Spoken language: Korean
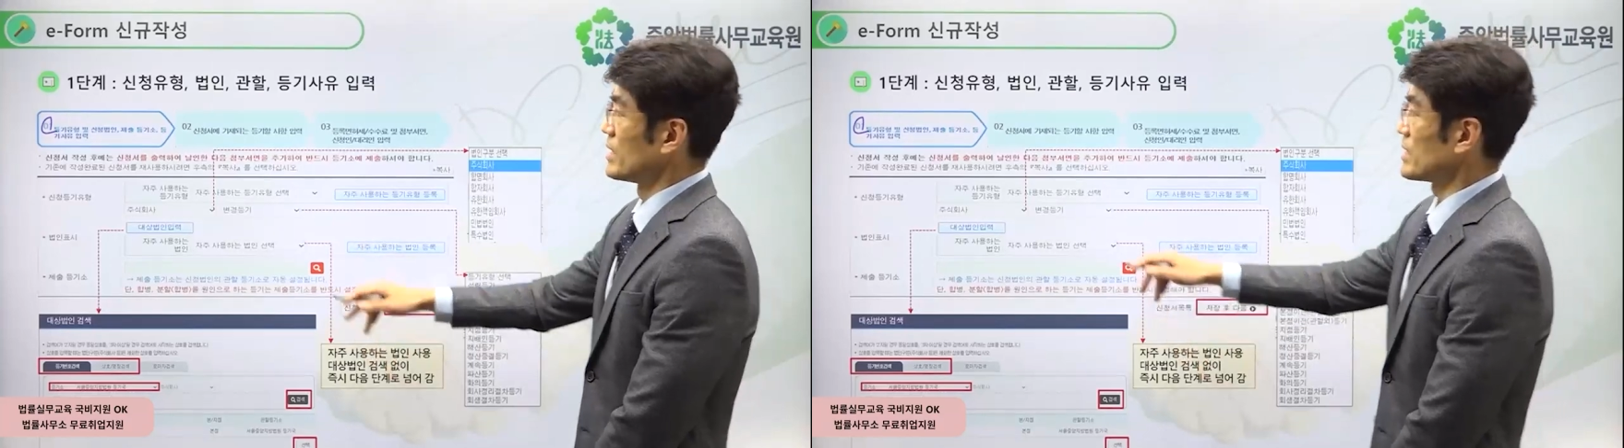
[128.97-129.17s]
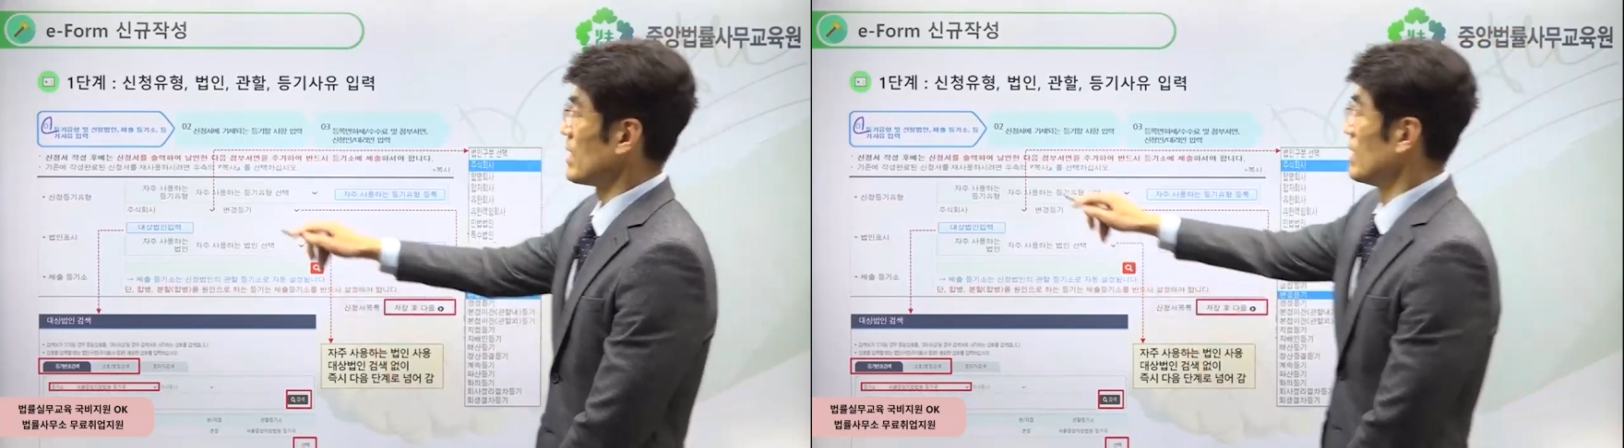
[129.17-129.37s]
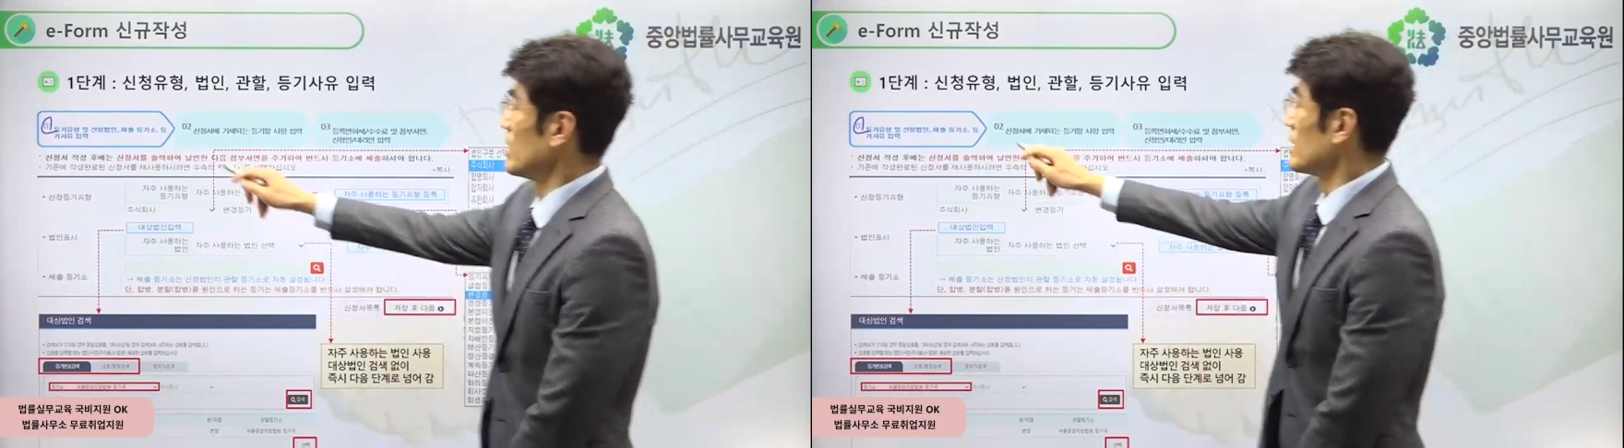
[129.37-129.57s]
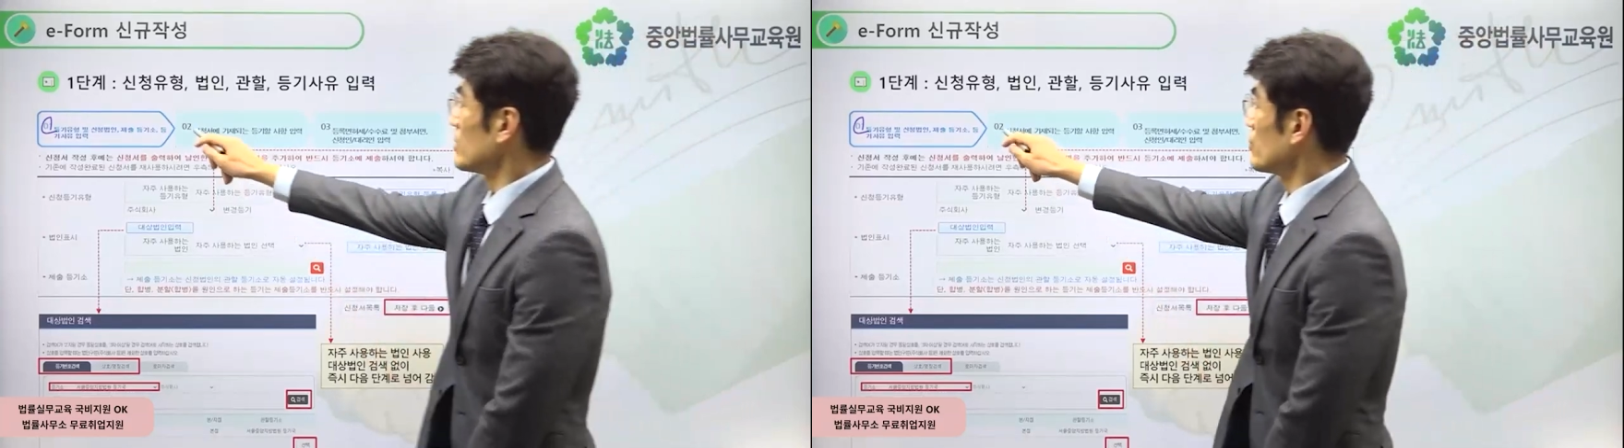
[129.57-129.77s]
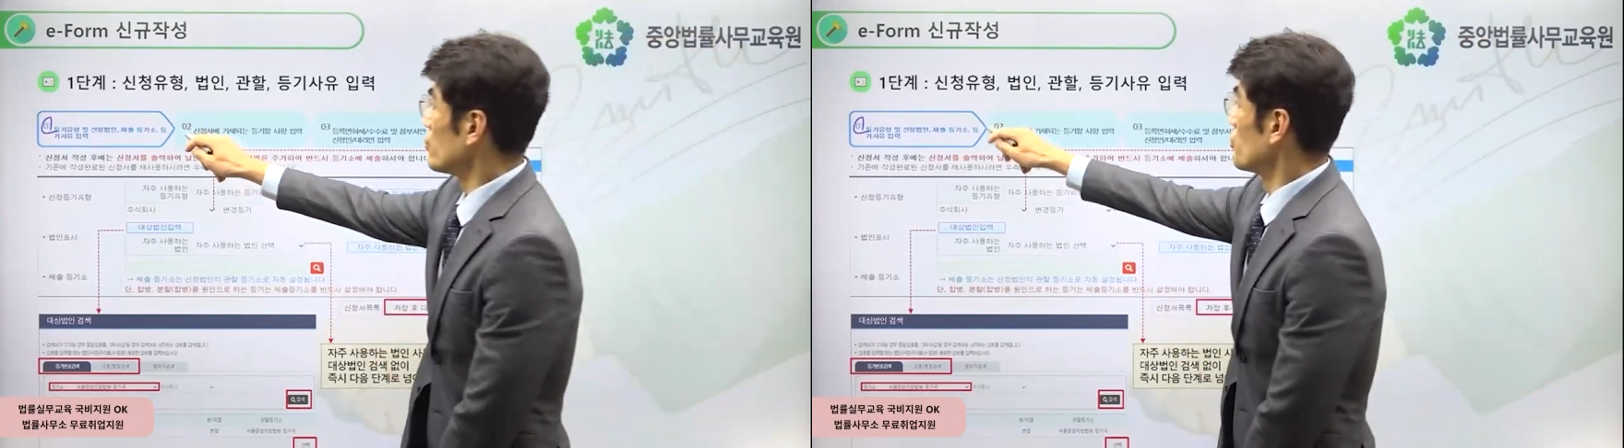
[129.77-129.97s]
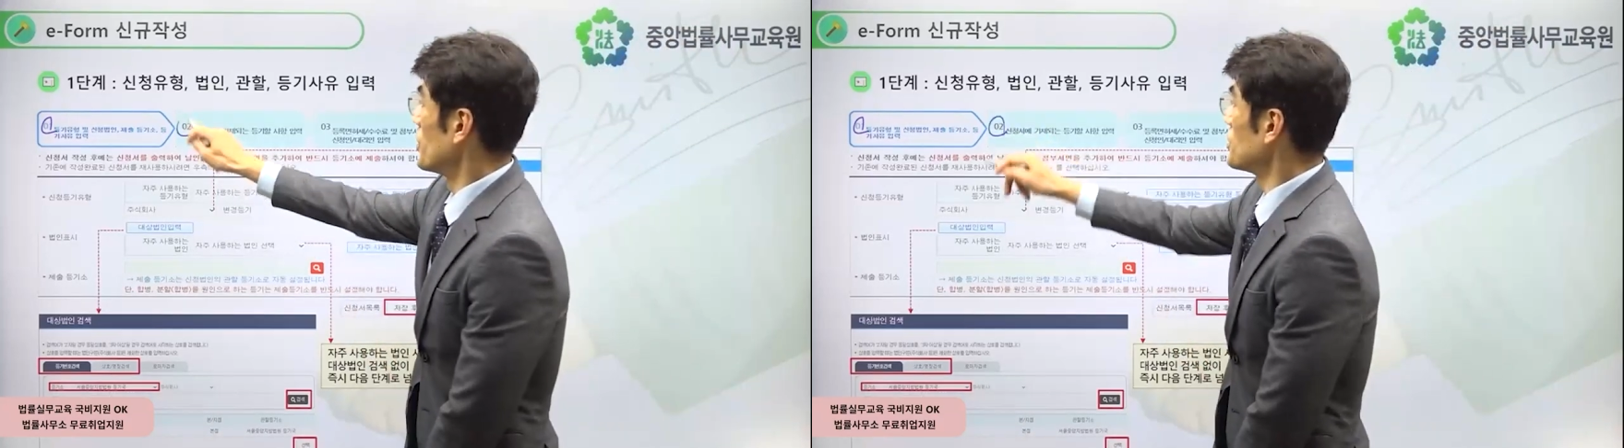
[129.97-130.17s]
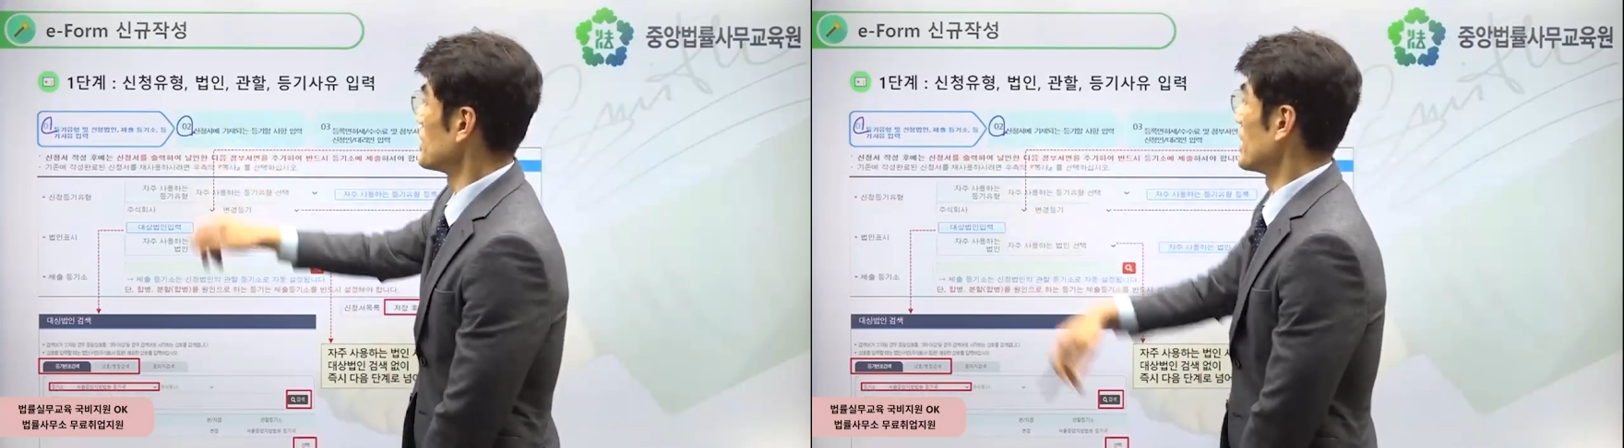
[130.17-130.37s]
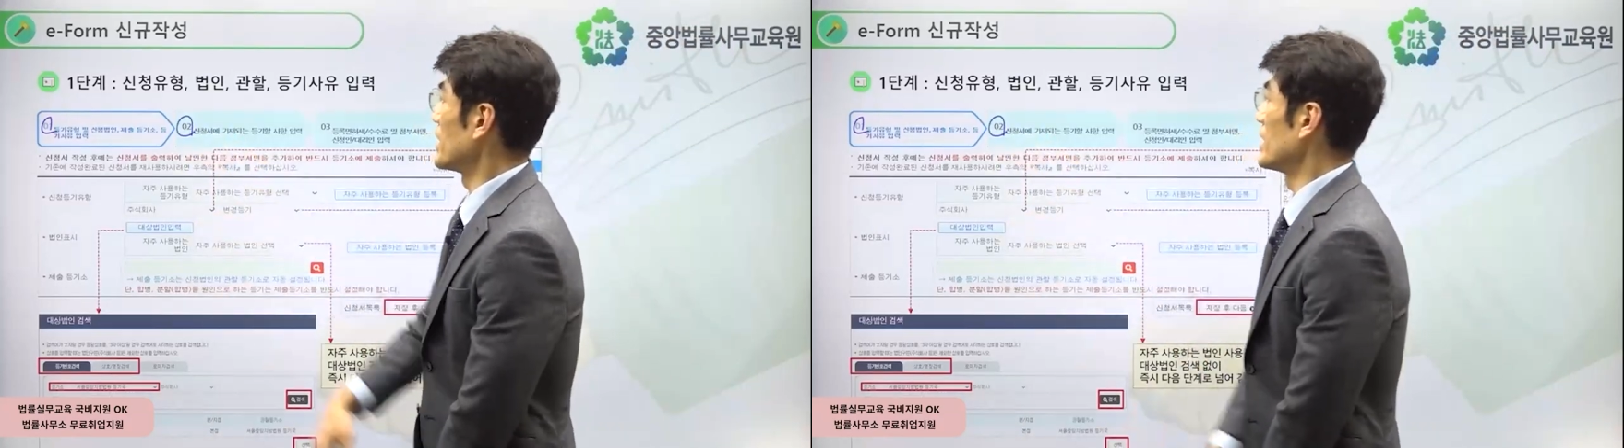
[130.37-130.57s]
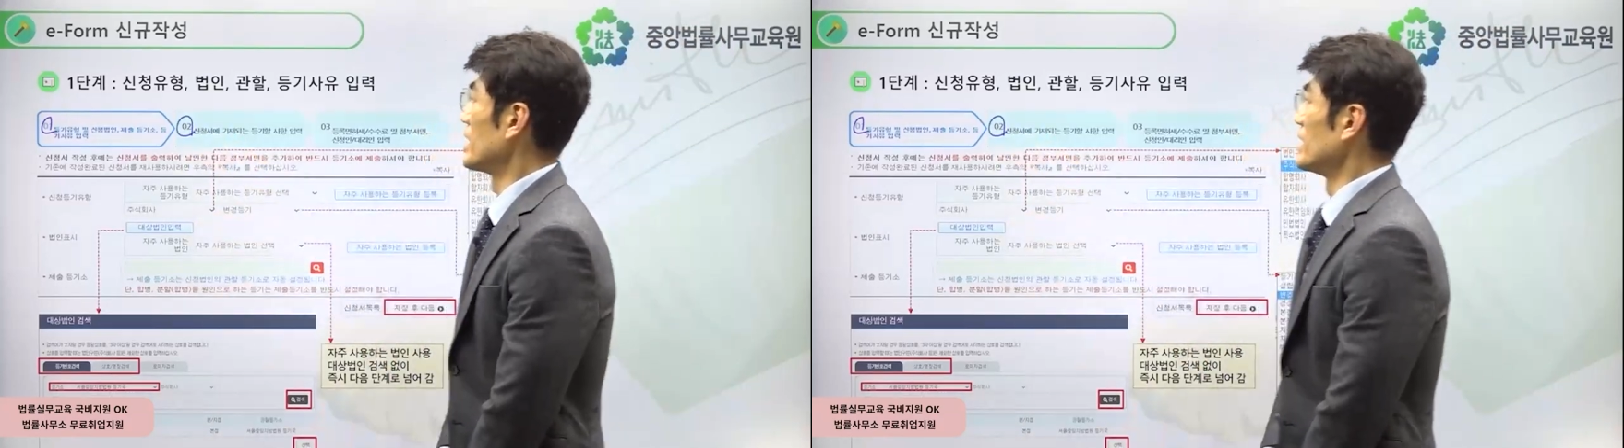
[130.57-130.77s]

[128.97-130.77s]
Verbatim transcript: 자, 두 번째